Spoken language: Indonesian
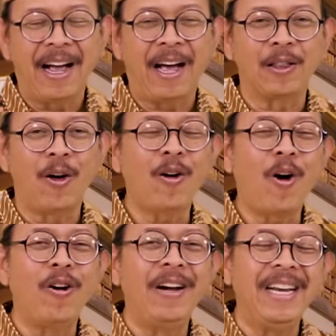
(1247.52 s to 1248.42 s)
atau
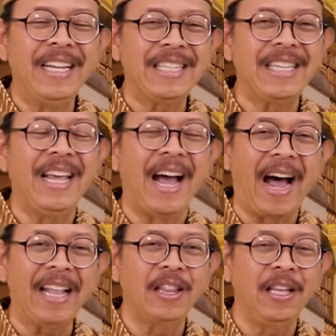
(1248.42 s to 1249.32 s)
kondisi
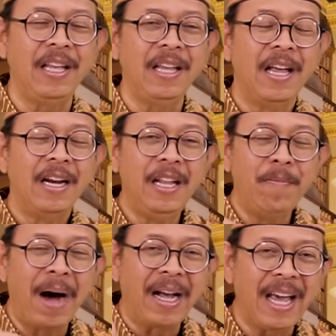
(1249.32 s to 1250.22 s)
hati di
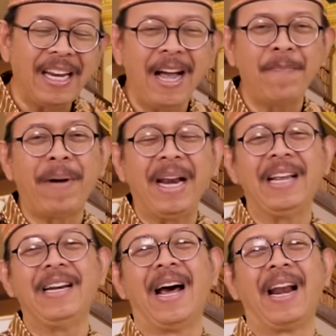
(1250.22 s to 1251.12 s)
bagian yang
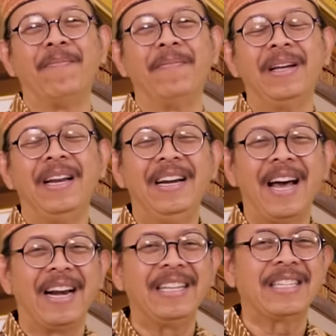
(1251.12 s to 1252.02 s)
paling dalam dari